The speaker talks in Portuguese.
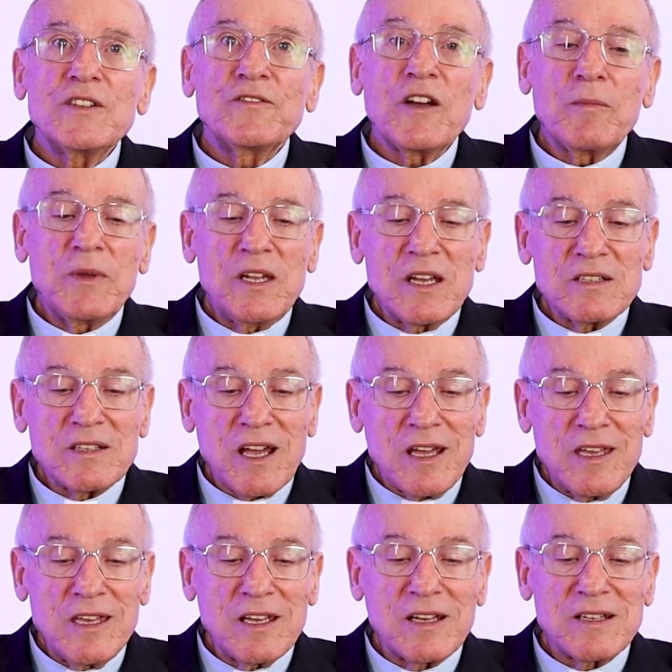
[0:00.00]
de famílias
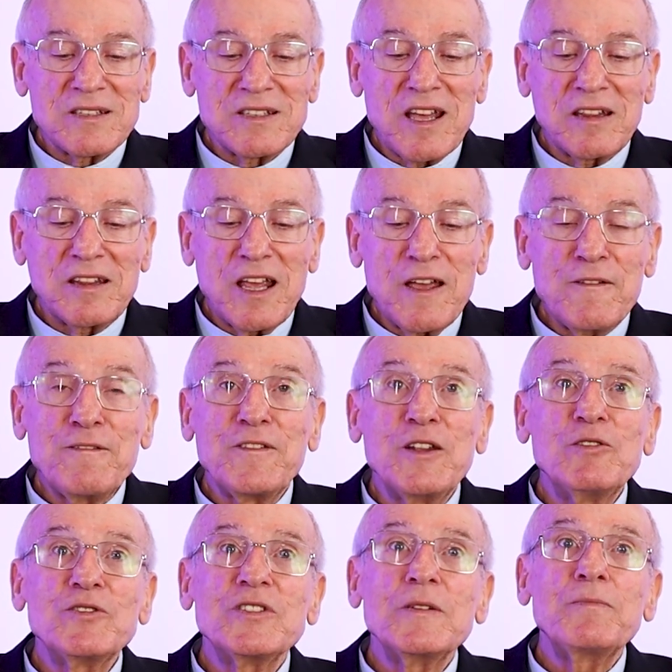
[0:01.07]
ricas e até
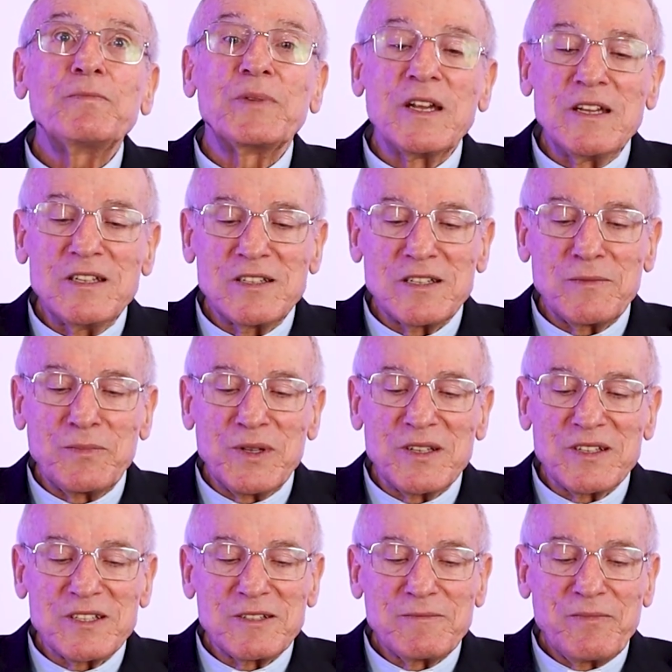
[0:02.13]
filhos de
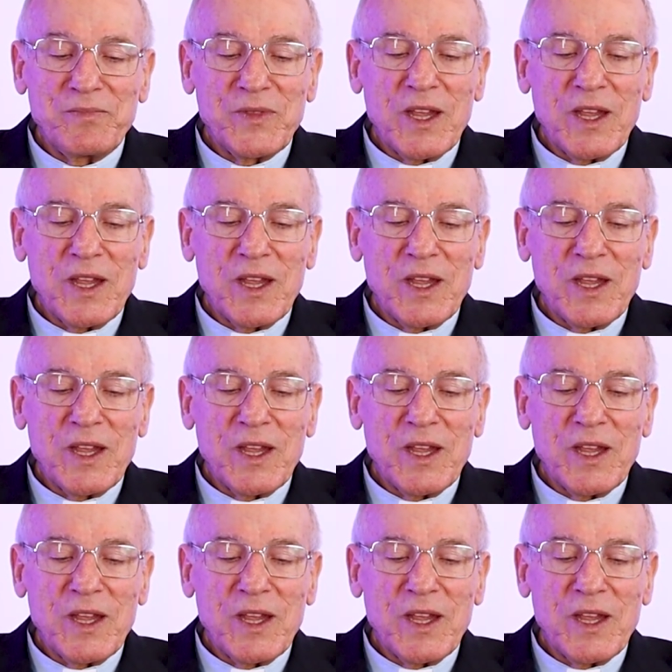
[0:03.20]
príncipes.